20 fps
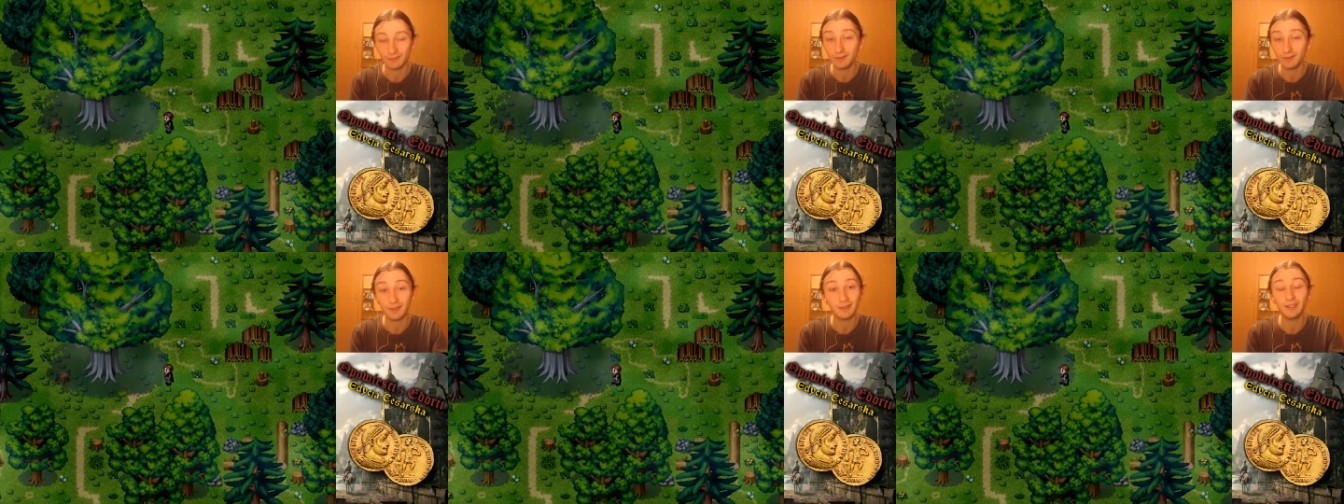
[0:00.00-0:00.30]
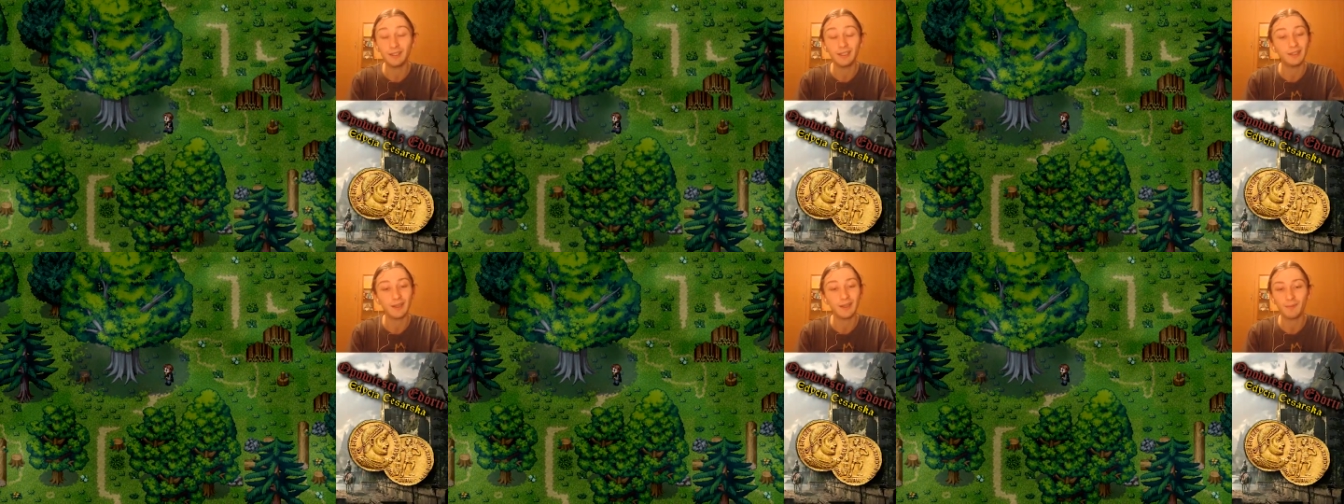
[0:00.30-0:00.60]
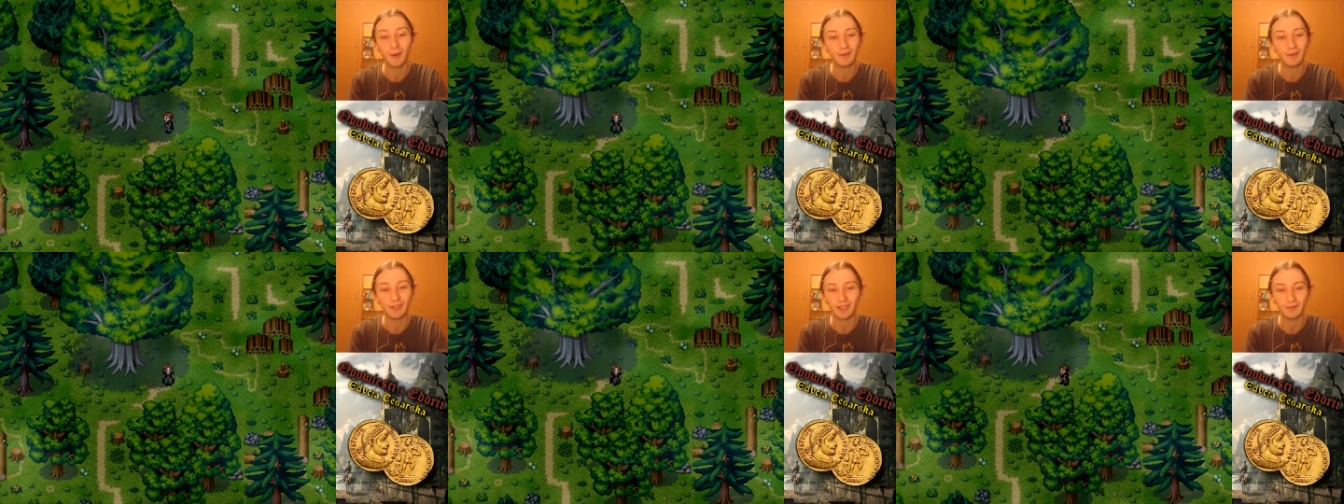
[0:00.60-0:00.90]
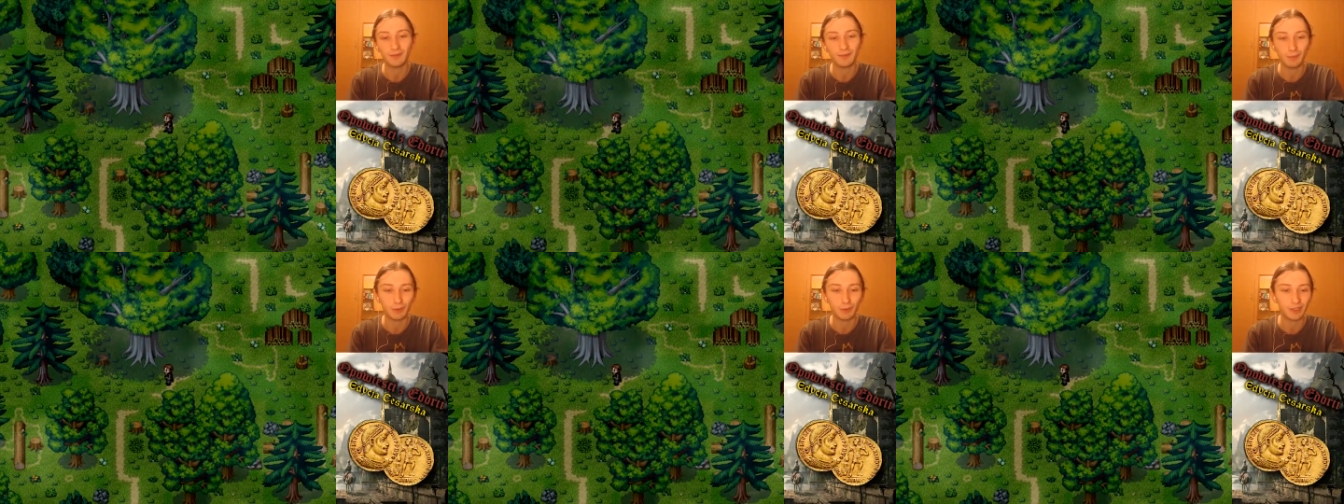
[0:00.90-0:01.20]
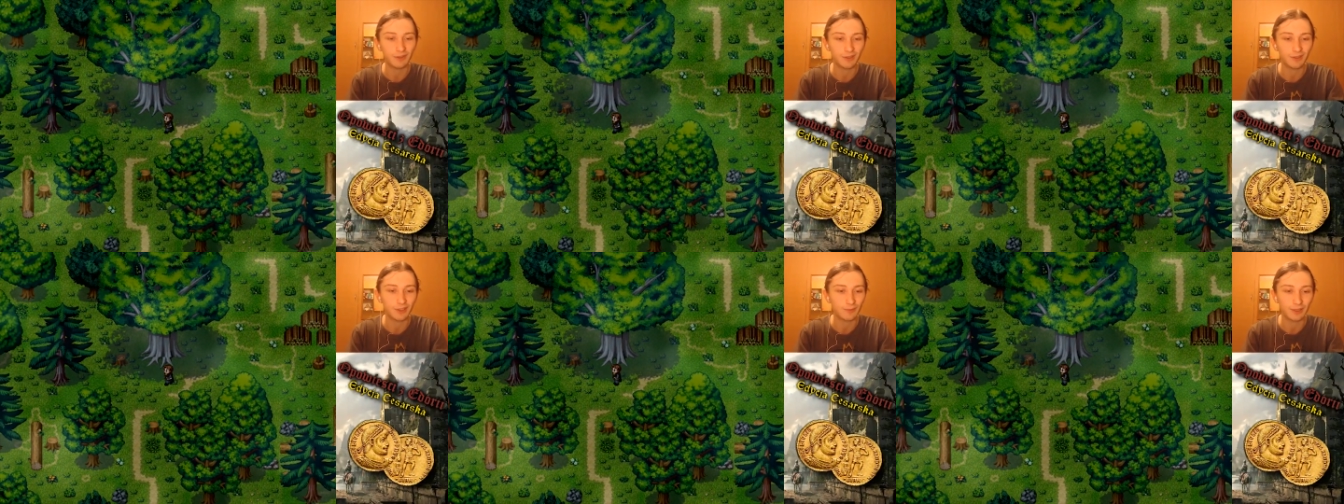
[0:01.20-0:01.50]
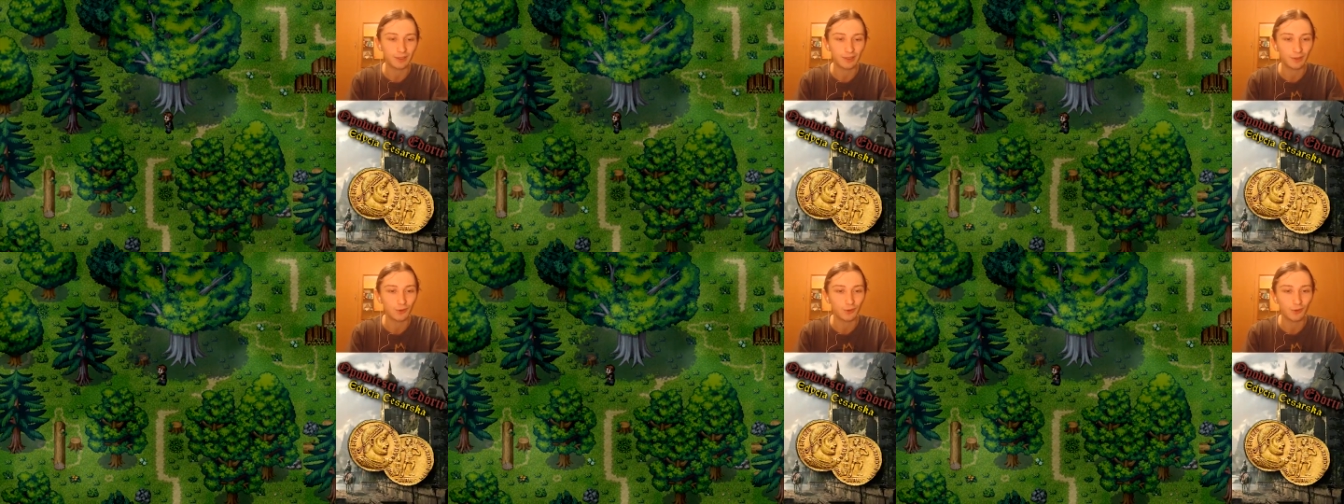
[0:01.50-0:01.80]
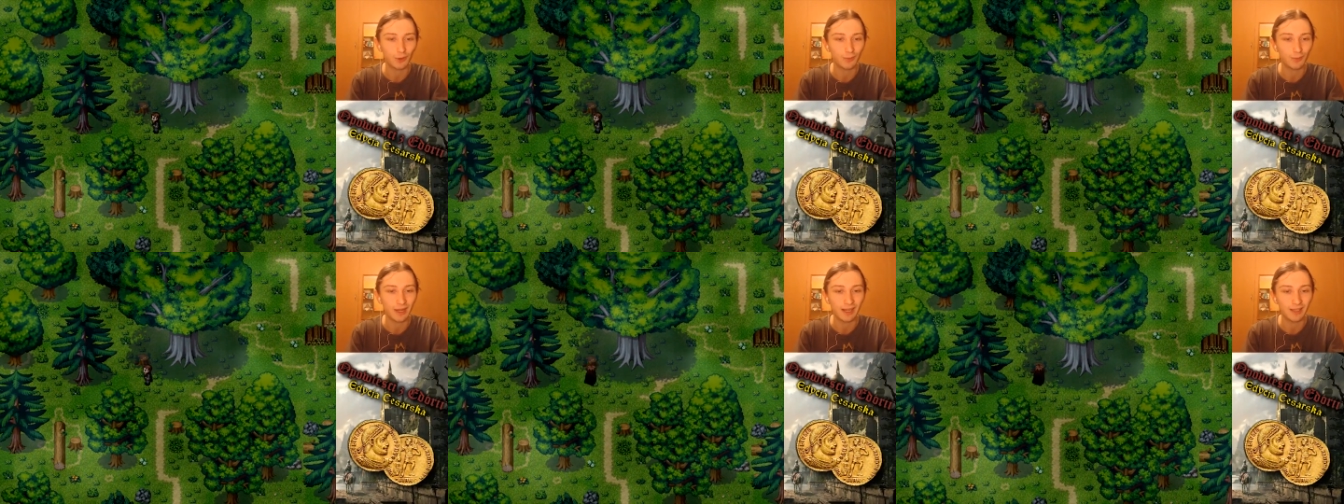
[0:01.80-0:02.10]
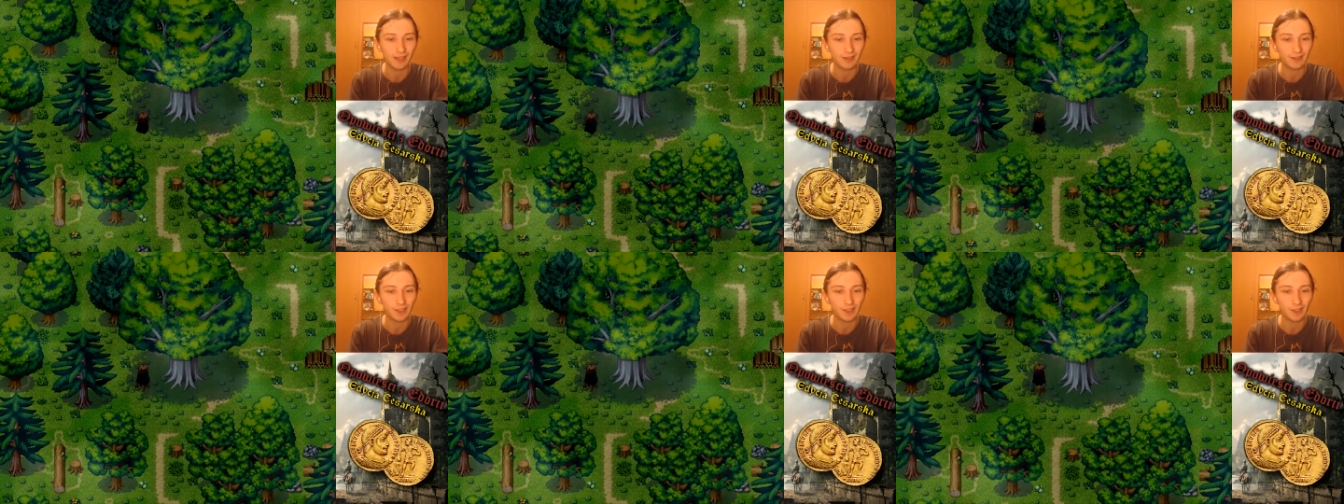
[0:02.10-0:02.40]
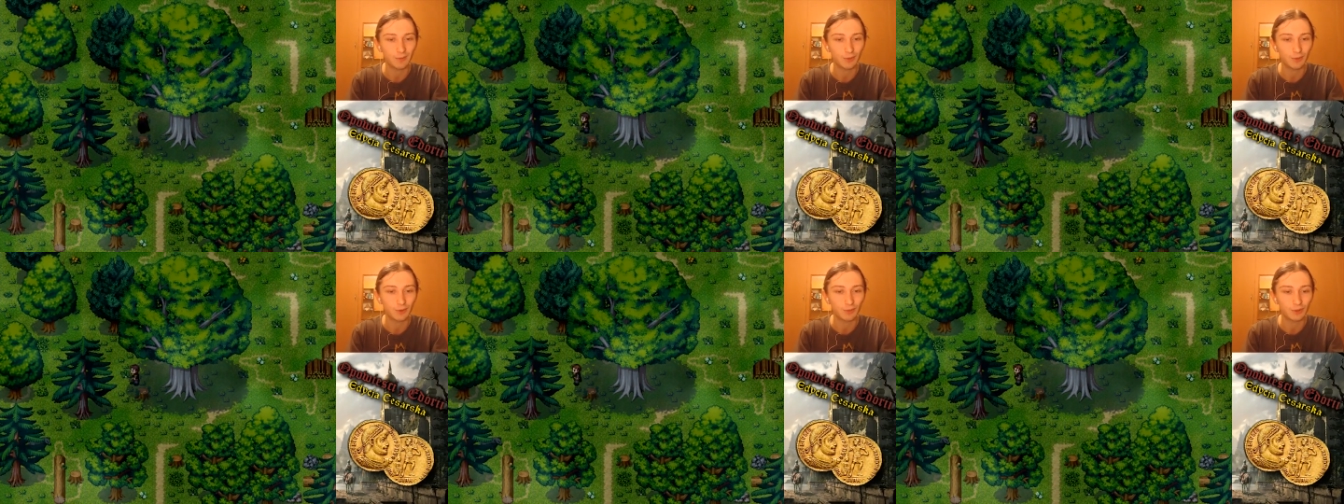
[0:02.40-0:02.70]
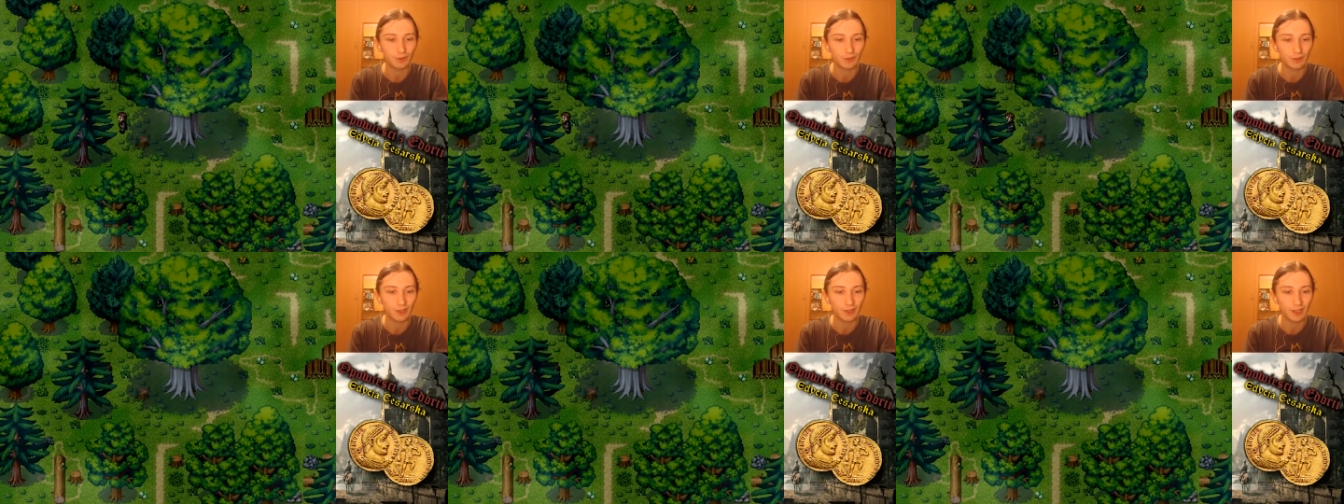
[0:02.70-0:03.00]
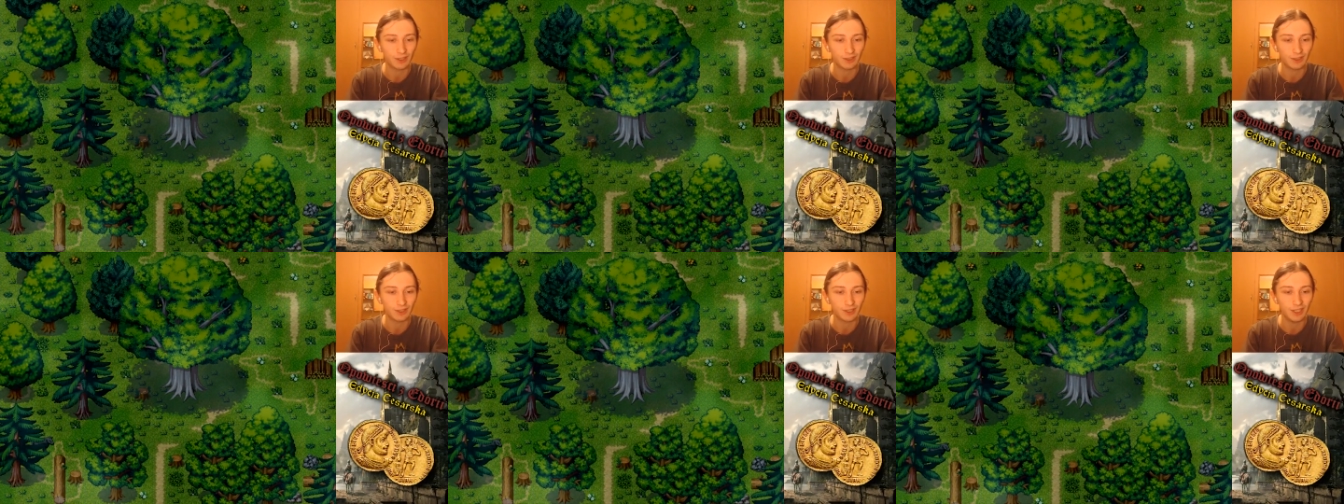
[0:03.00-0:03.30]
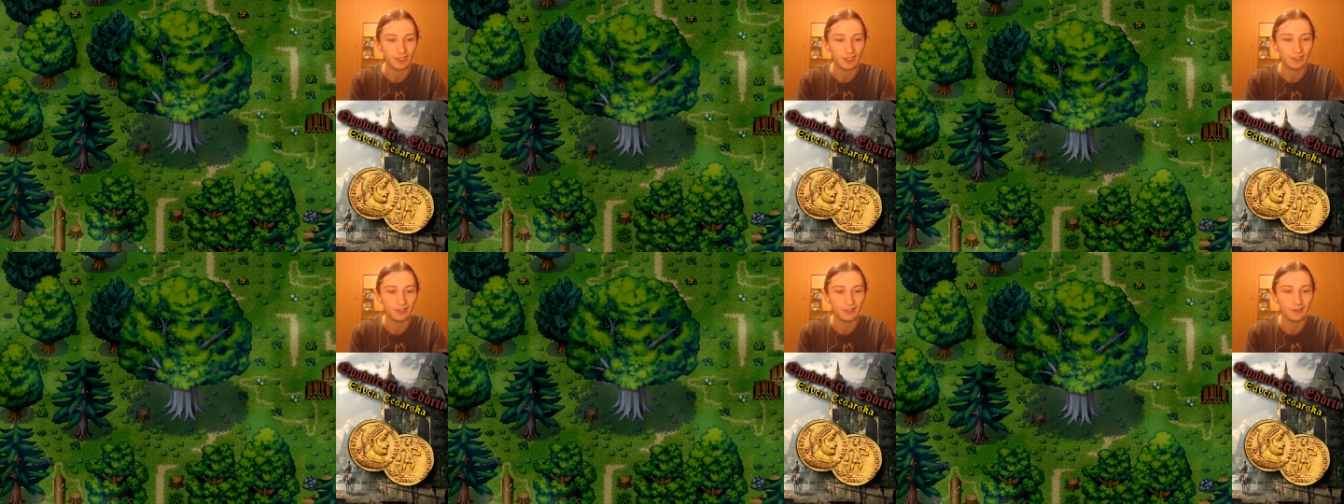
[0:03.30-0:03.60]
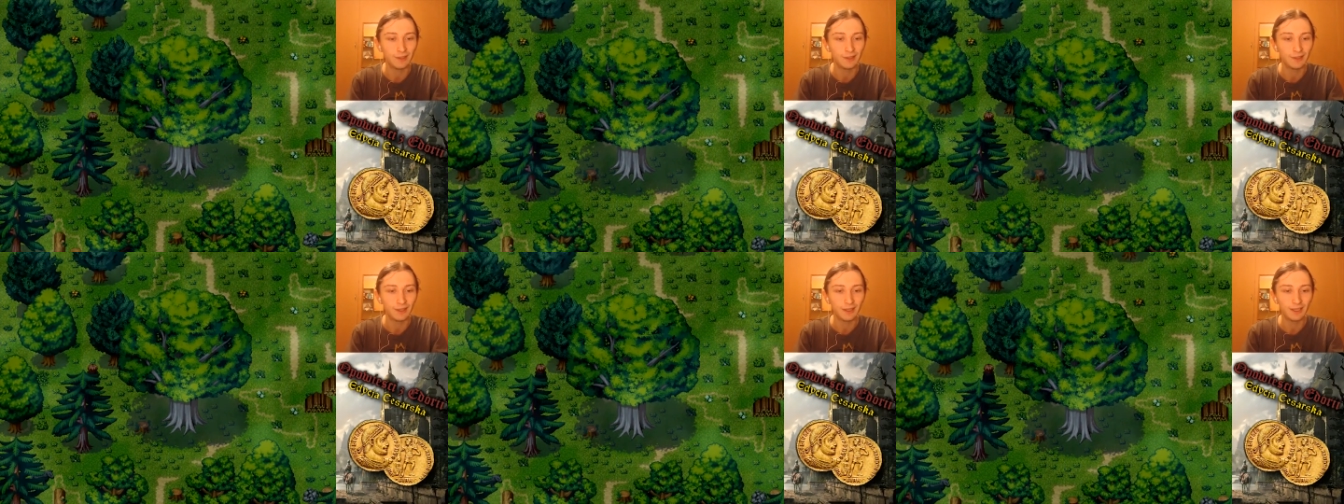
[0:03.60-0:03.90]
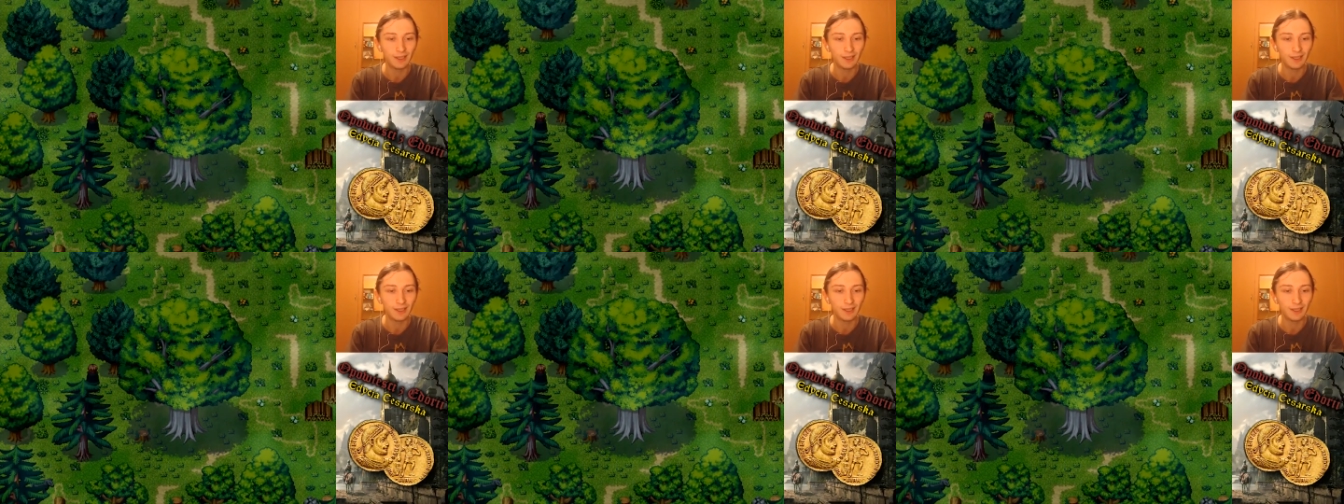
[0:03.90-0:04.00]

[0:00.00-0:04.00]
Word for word: Nie, nie, nie pamiętam, nie potrafię sobie tego normalnie w jakiś sposób skojarzyć. Nigdy.